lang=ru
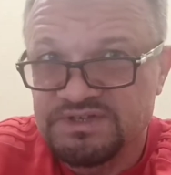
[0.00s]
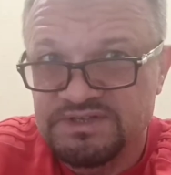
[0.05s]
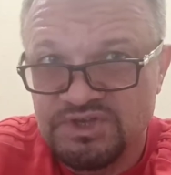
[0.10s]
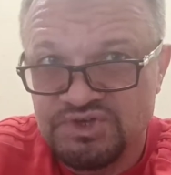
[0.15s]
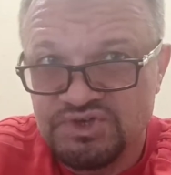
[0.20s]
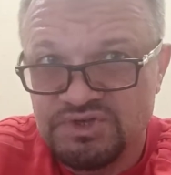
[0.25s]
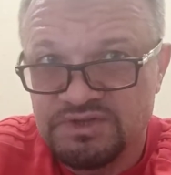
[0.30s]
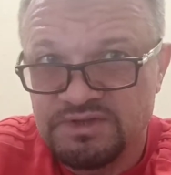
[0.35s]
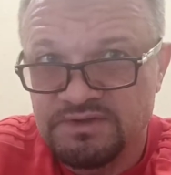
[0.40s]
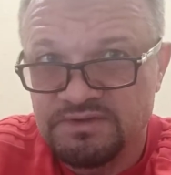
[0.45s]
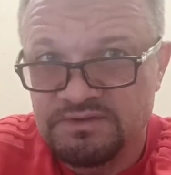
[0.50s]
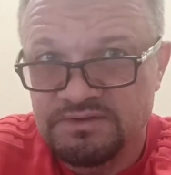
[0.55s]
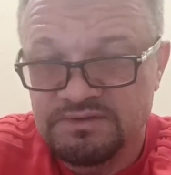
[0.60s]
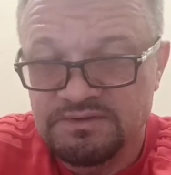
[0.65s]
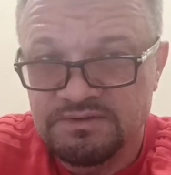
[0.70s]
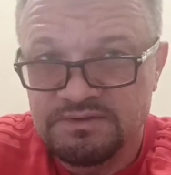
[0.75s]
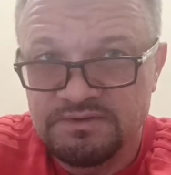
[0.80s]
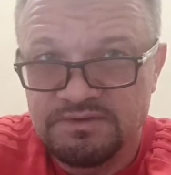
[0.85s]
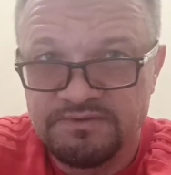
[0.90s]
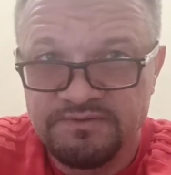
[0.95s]
Значит, 2
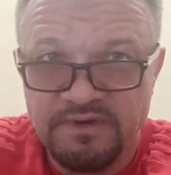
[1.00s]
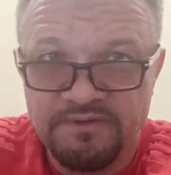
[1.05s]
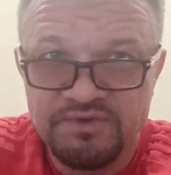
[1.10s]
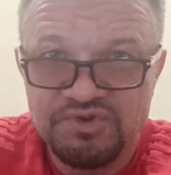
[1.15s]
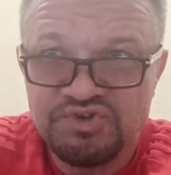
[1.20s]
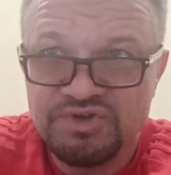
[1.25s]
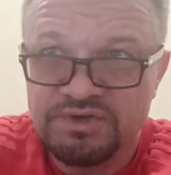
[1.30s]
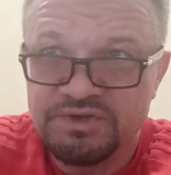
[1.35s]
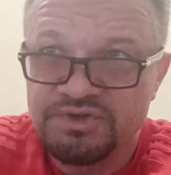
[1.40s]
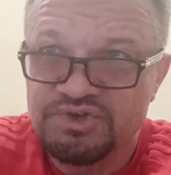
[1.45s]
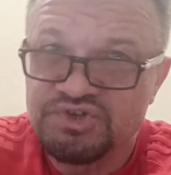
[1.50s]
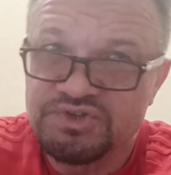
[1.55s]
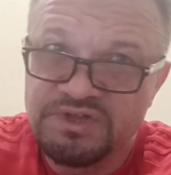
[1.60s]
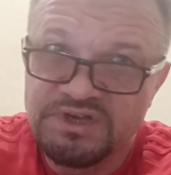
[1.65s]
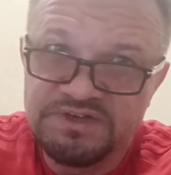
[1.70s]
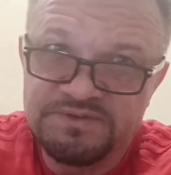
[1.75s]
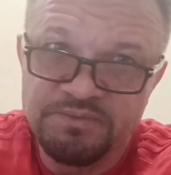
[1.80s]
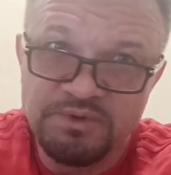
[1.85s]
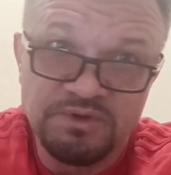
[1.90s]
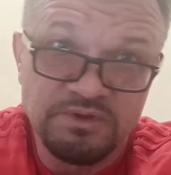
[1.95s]
э, вечерних,
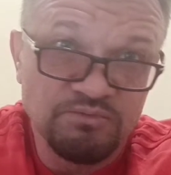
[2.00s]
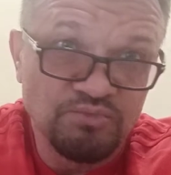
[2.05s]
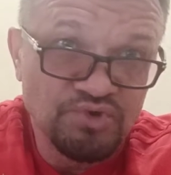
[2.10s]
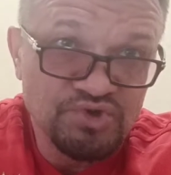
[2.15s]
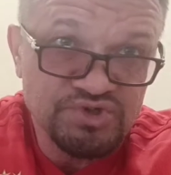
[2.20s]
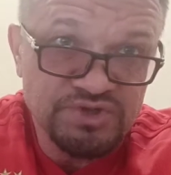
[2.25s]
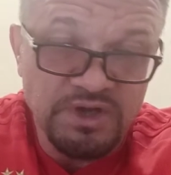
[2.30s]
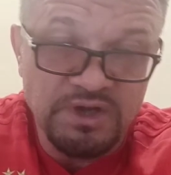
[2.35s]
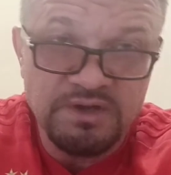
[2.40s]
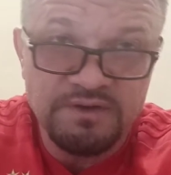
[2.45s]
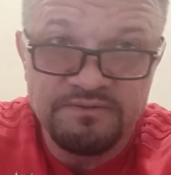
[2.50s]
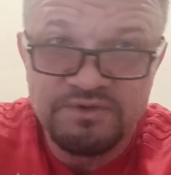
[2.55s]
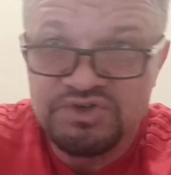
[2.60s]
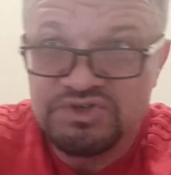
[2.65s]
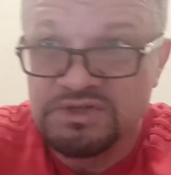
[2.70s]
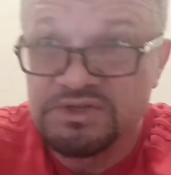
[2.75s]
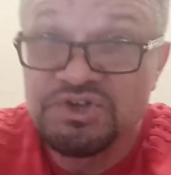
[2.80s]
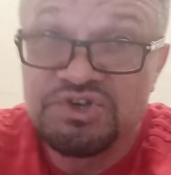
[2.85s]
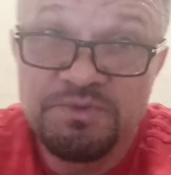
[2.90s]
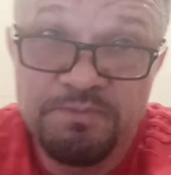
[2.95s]
4,5 больше. Так и
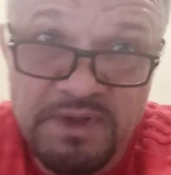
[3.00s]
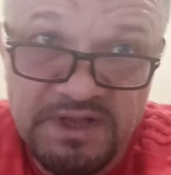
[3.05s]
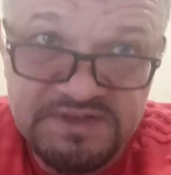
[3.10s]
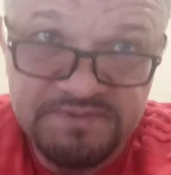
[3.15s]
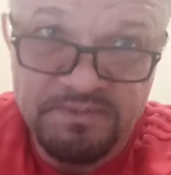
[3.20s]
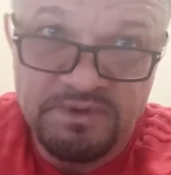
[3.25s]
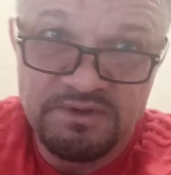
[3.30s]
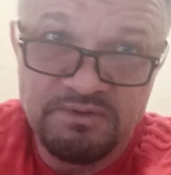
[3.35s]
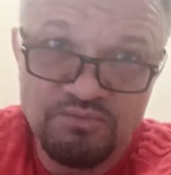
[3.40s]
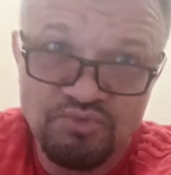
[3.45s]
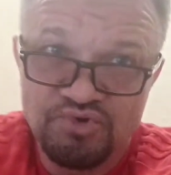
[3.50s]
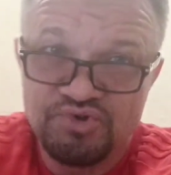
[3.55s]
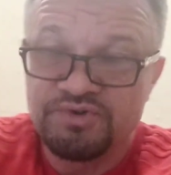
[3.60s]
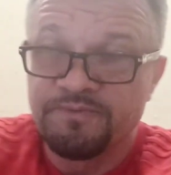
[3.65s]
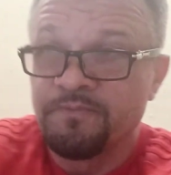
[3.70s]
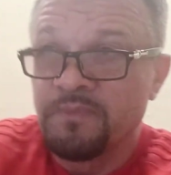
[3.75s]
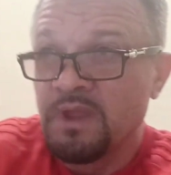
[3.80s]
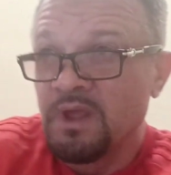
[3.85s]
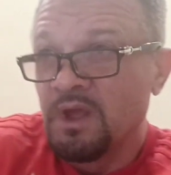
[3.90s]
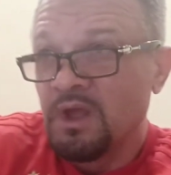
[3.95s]
вышло, даже 5,5 больше.
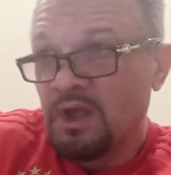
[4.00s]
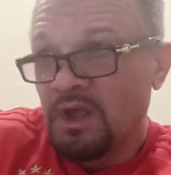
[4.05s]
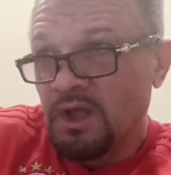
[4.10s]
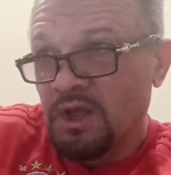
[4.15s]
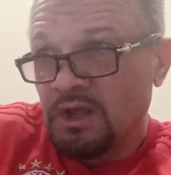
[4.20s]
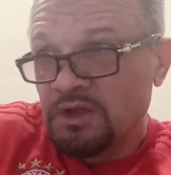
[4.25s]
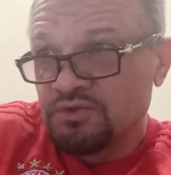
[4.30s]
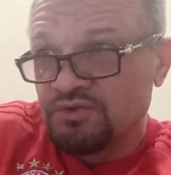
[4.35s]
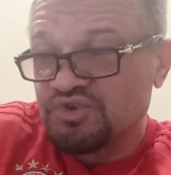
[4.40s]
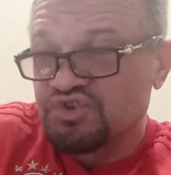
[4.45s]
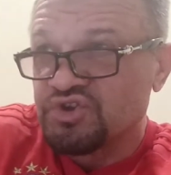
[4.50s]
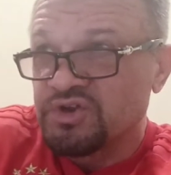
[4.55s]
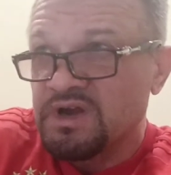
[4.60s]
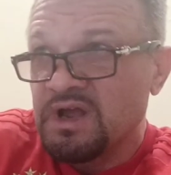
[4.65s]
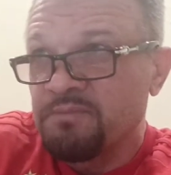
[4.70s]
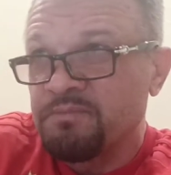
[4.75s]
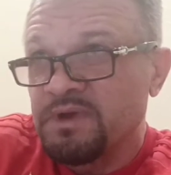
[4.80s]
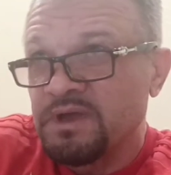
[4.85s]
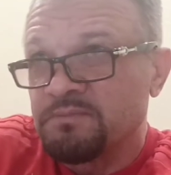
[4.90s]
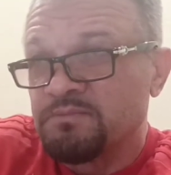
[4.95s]
То есть вчера
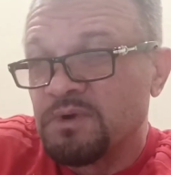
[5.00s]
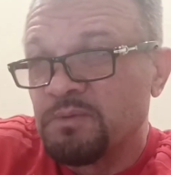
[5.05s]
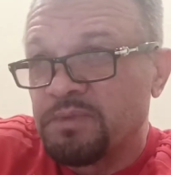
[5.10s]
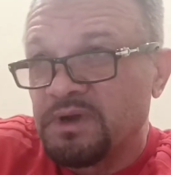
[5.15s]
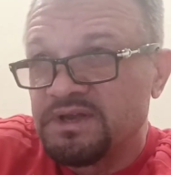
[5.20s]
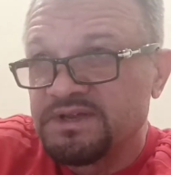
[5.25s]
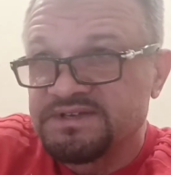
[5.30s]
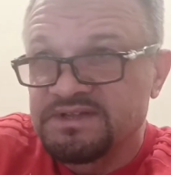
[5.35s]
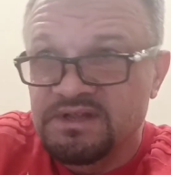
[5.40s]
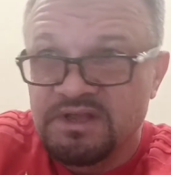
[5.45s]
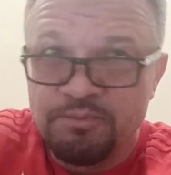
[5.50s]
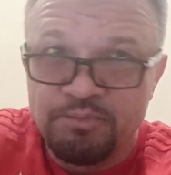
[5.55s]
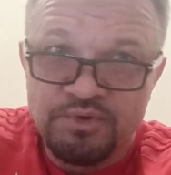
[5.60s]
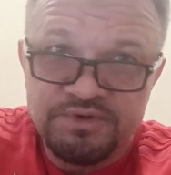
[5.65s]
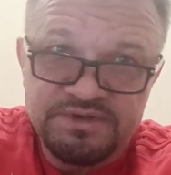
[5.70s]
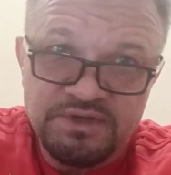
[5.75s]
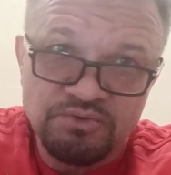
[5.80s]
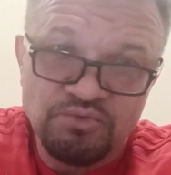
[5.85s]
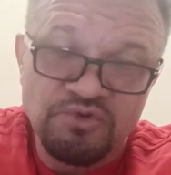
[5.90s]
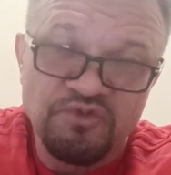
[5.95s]
опять мы по лесенке
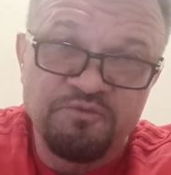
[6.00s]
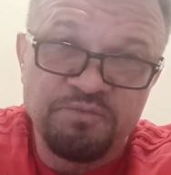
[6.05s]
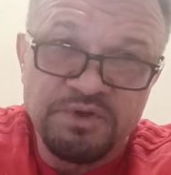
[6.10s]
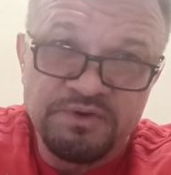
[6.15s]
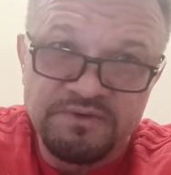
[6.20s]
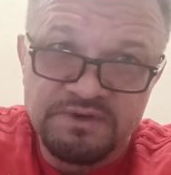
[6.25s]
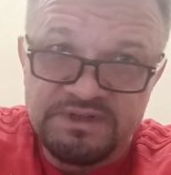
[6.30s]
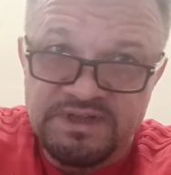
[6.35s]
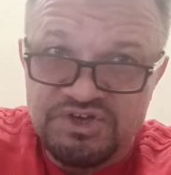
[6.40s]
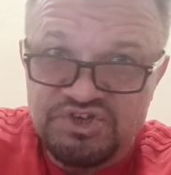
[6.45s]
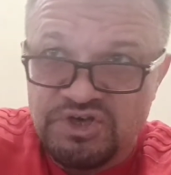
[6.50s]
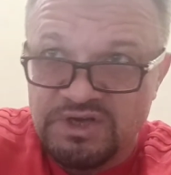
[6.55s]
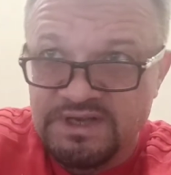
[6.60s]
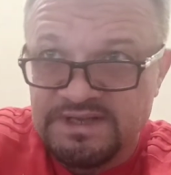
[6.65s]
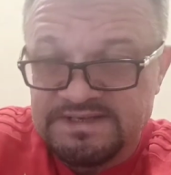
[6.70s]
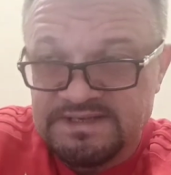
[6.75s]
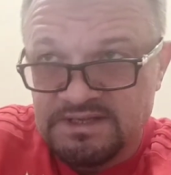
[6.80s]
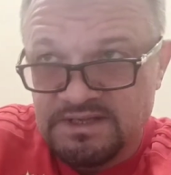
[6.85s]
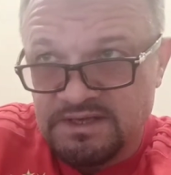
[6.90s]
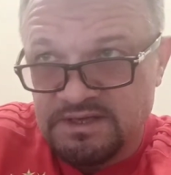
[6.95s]
плюсанули. Впервые наша
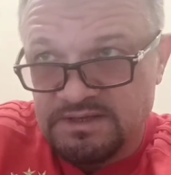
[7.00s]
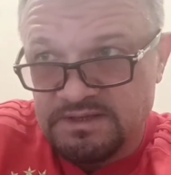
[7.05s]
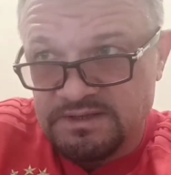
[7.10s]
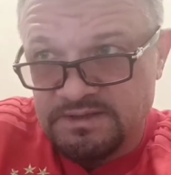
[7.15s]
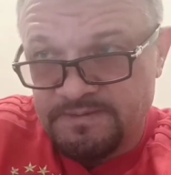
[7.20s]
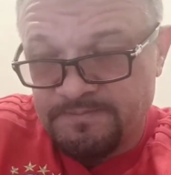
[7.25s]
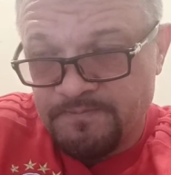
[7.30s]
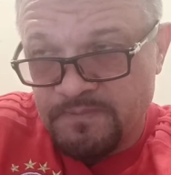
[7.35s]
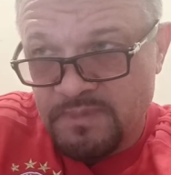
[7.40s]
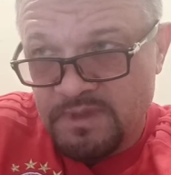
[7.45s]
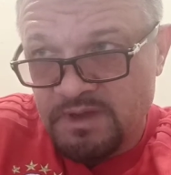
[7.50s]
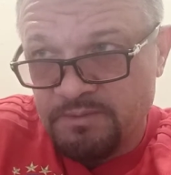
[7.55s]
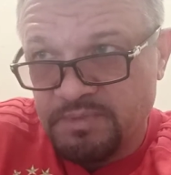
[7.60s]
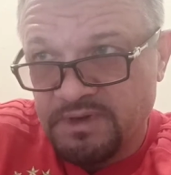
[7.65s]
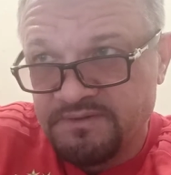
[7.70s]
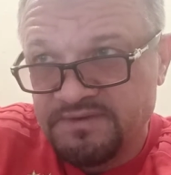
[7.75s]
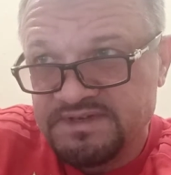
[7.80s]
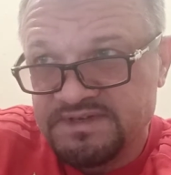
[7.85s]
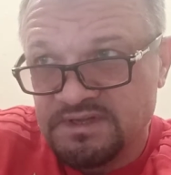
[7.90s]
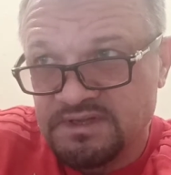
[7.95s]
лесенка
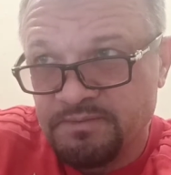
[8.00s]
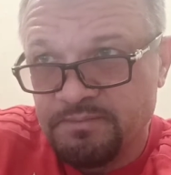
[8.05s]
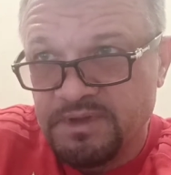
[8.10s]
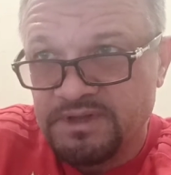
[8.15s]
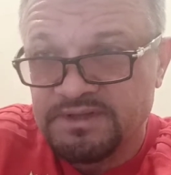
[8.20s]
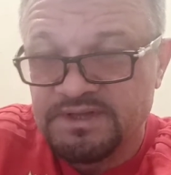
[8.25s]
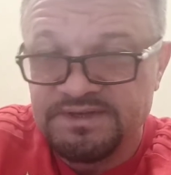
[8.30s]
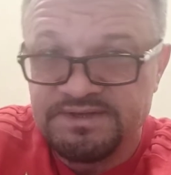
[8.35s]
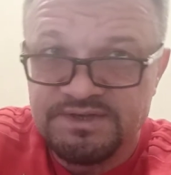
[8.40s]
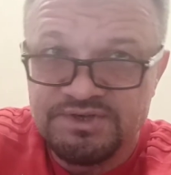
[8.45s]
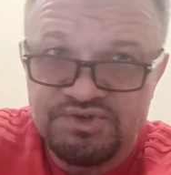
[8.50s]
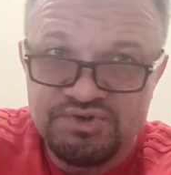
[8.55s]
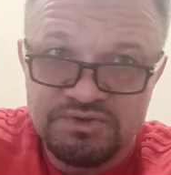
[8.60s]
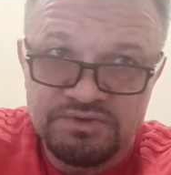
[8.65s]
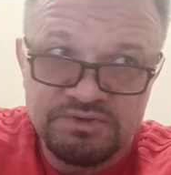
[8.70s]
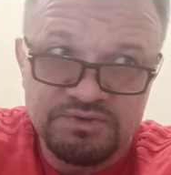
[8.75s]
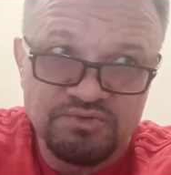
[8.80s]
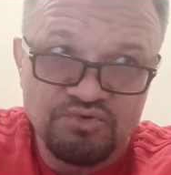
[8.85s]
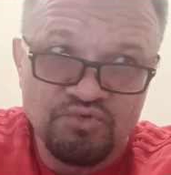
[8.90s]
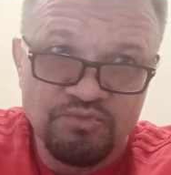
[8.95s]
превысила 5000
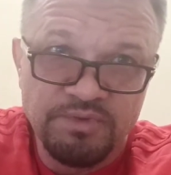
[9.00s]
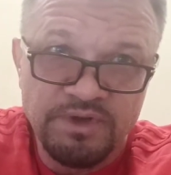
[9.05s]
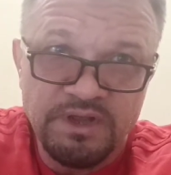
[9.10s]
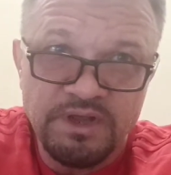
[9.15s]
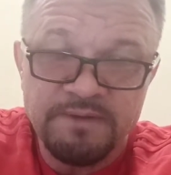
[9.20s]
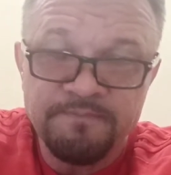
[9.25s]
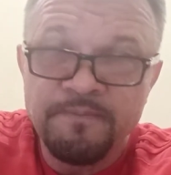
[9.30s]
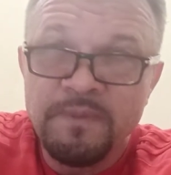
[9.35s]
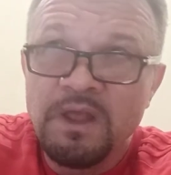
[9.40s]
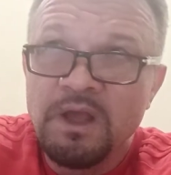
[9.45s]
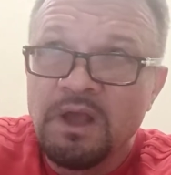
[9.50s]
рублей.